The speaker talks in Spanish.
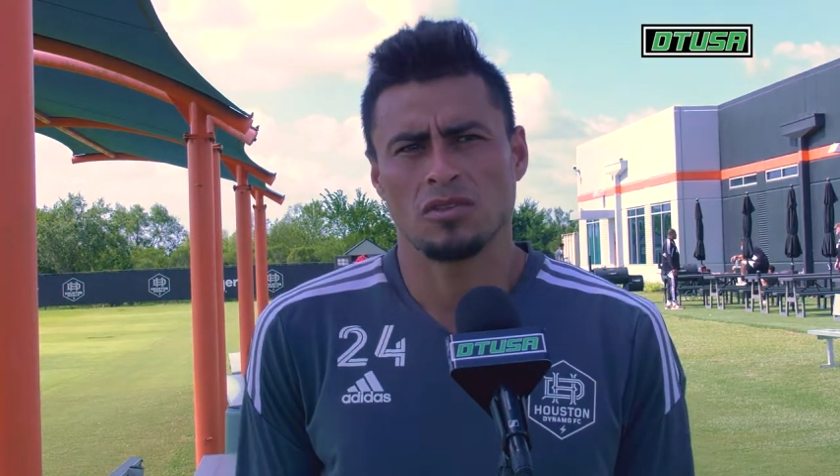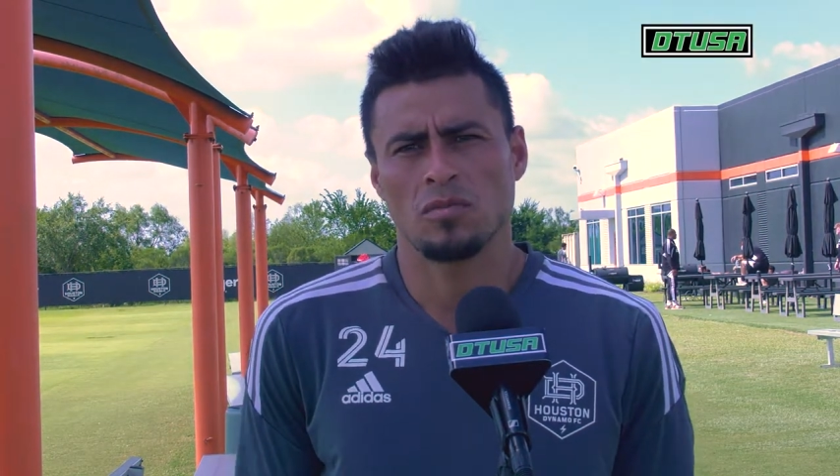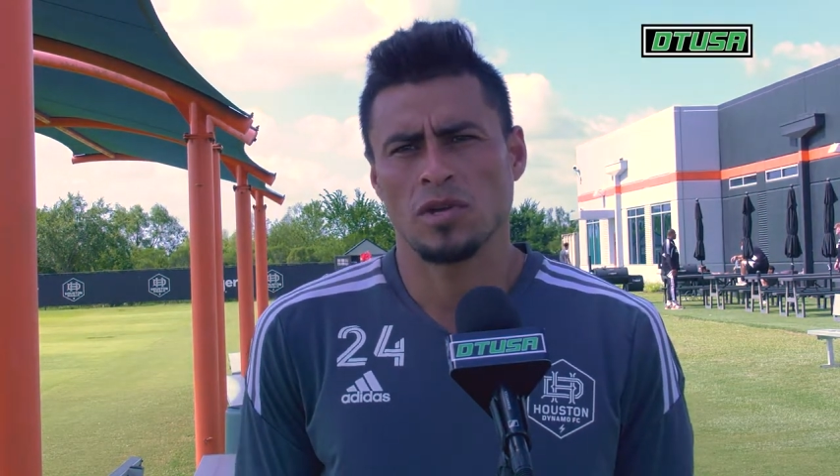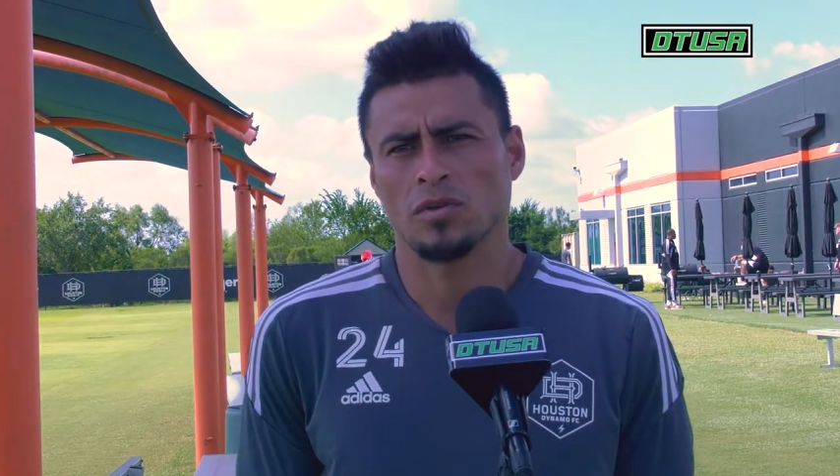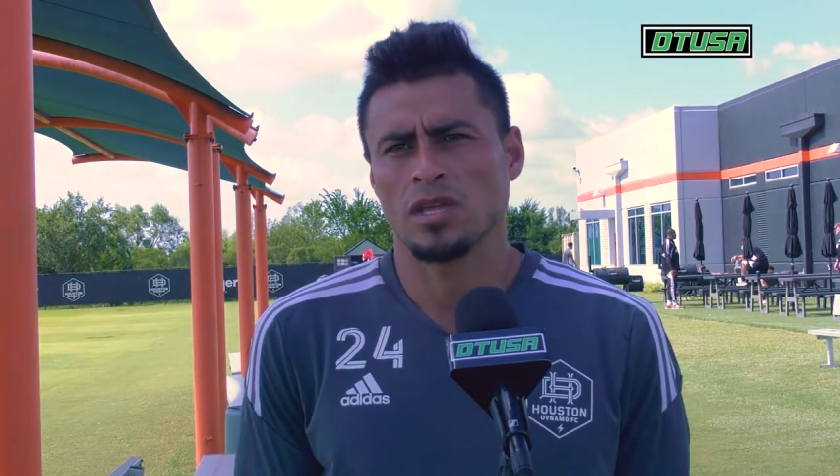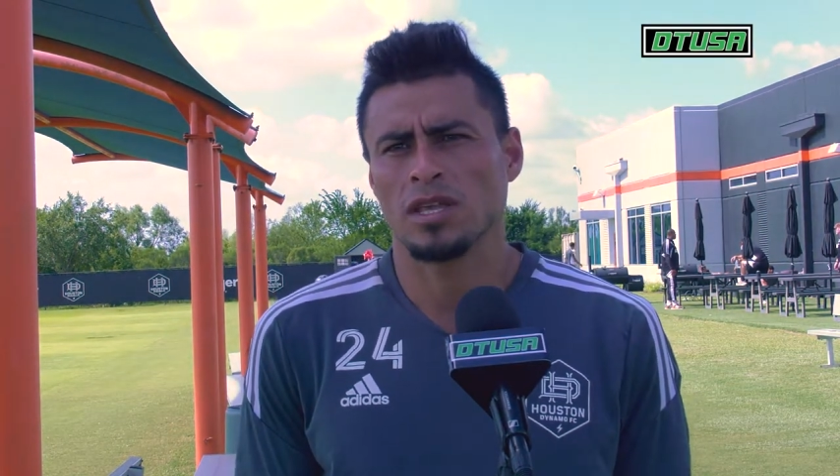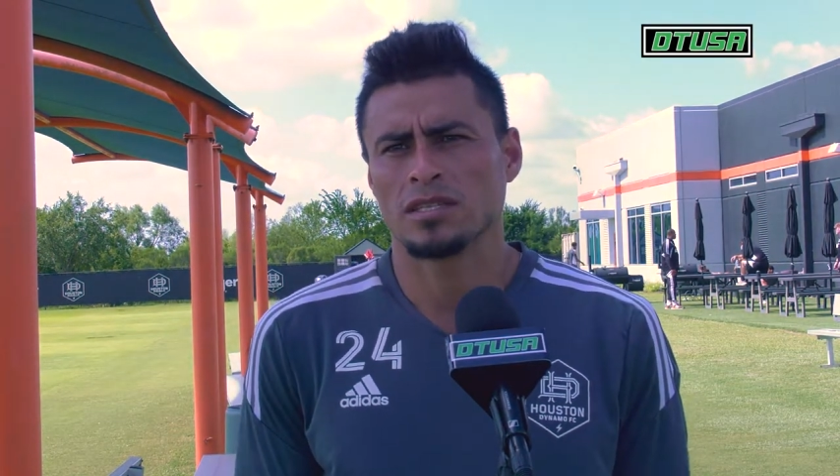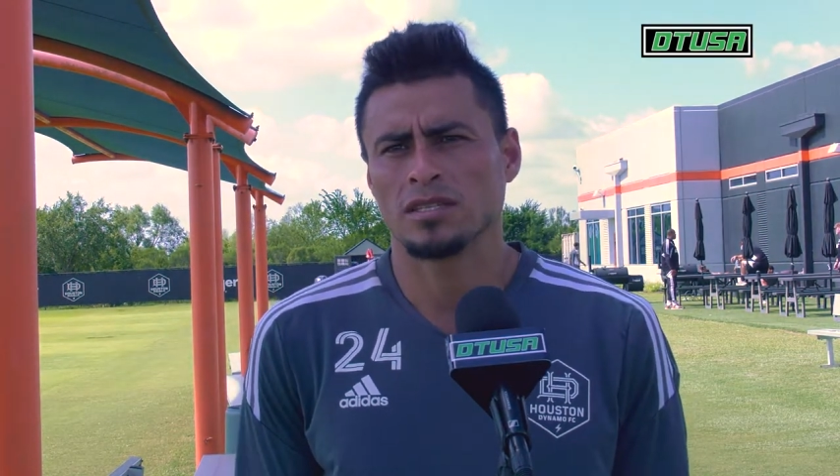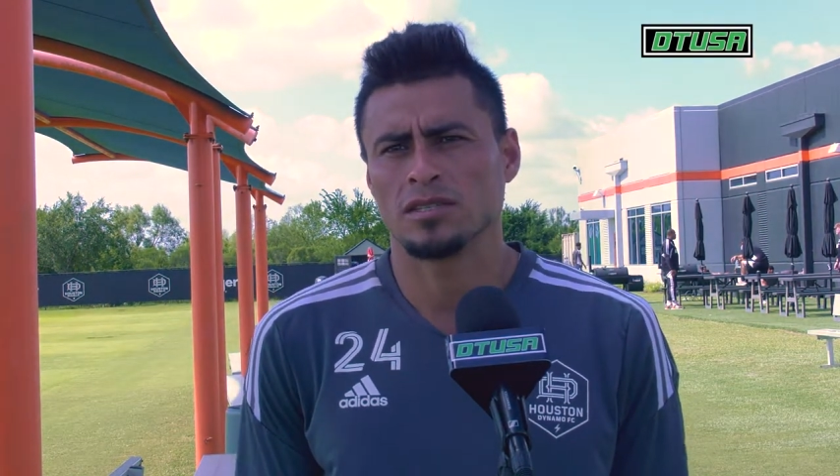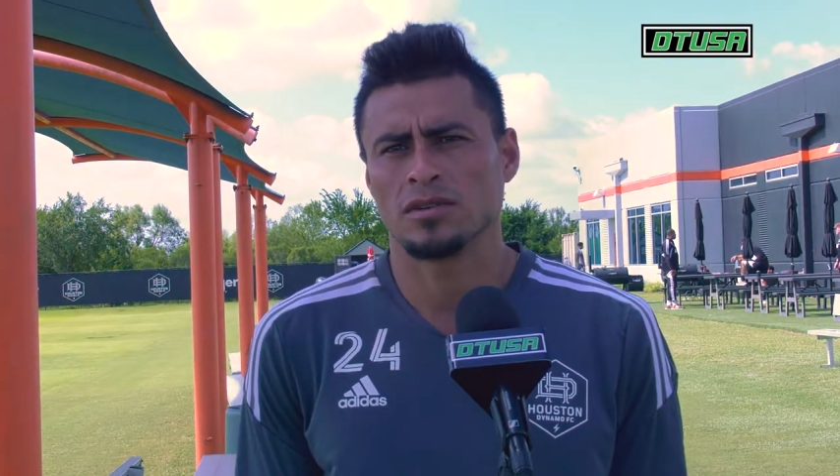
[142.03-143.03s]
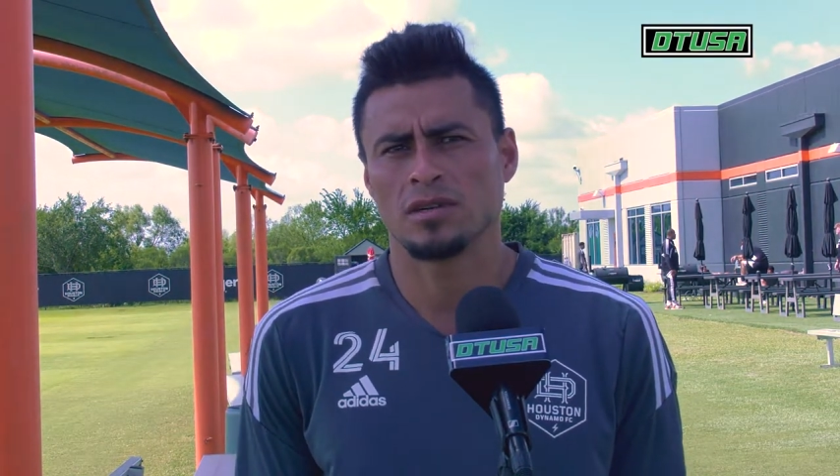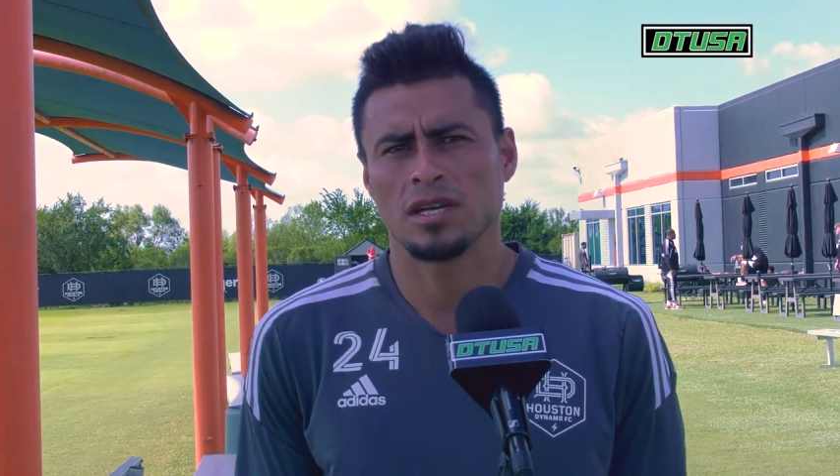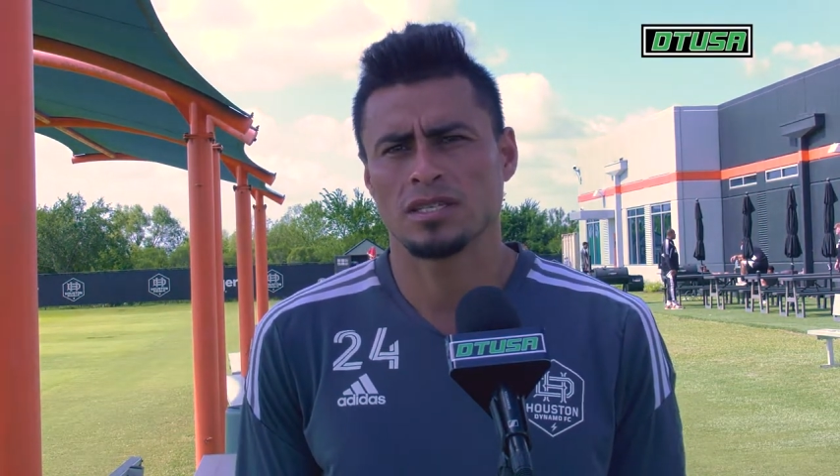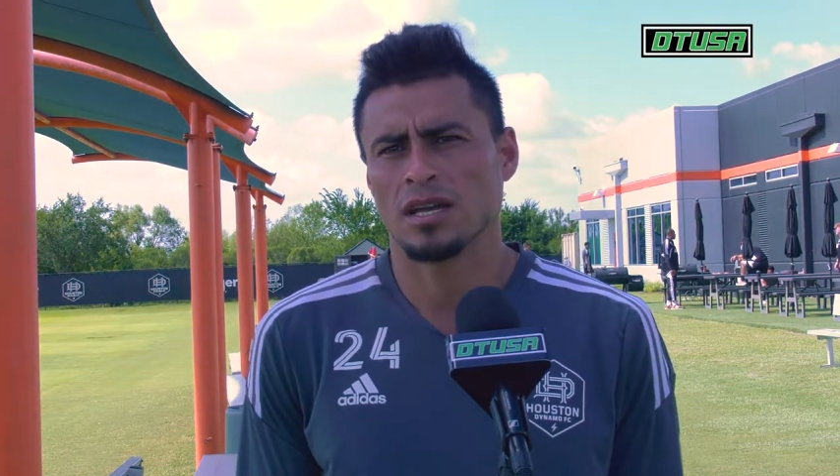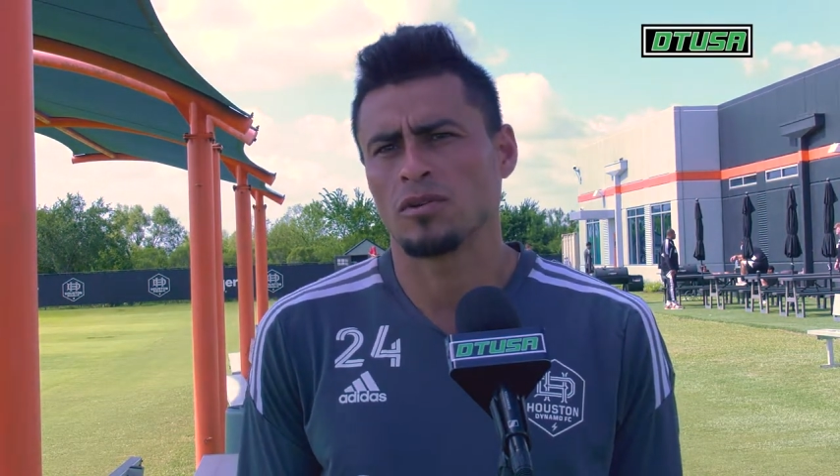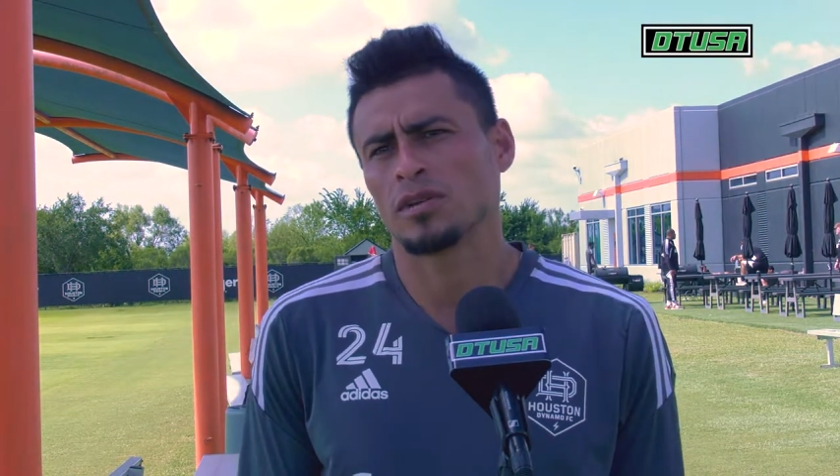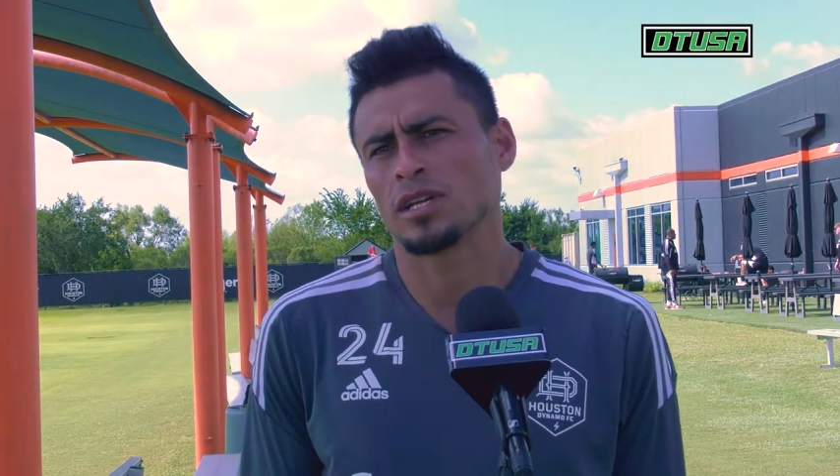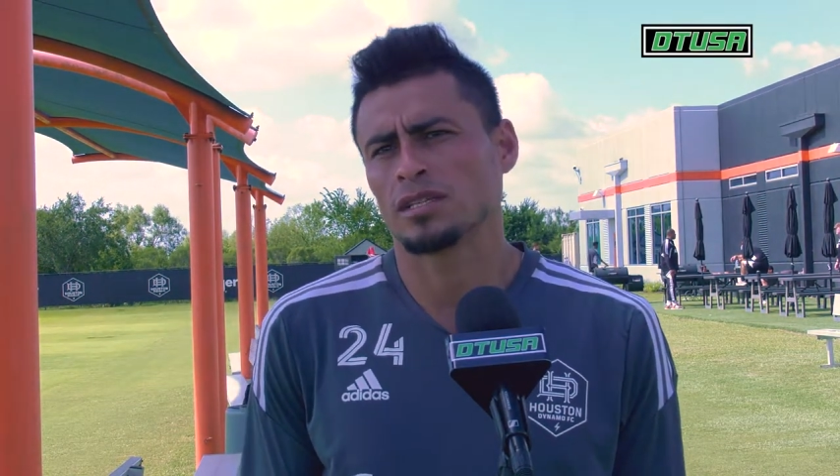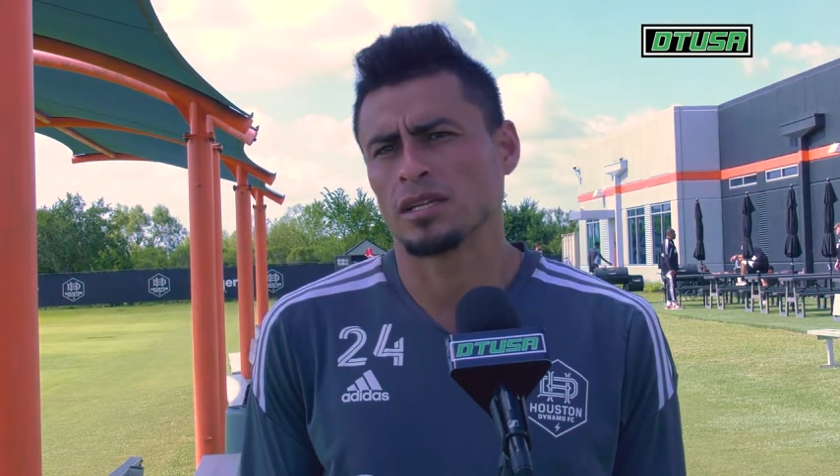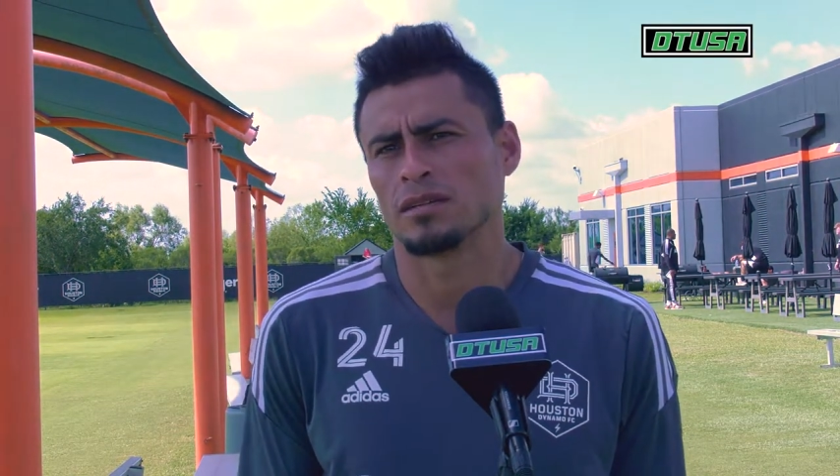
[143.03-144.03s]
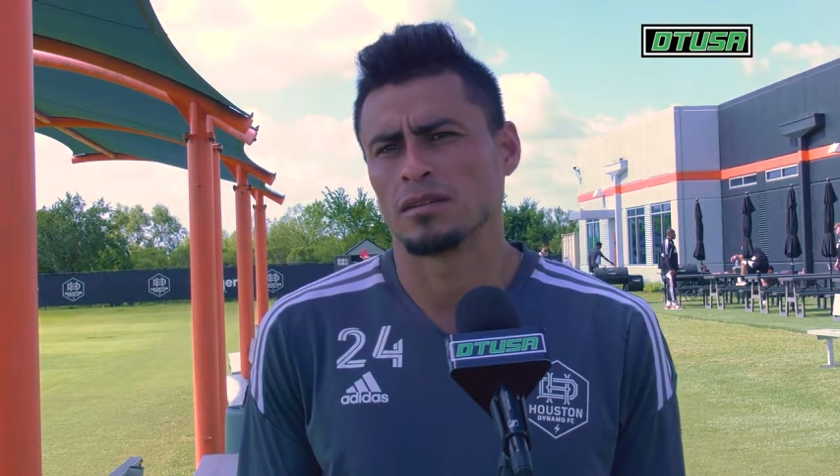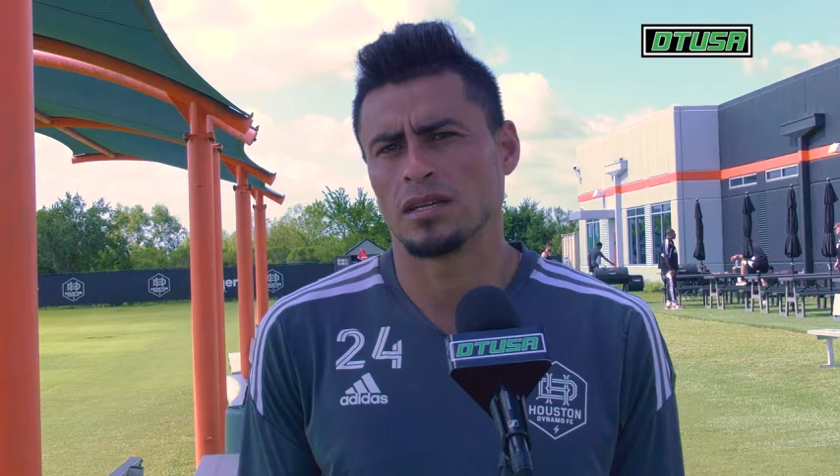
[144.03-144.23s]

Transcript: tomen una decisión que sea correcta,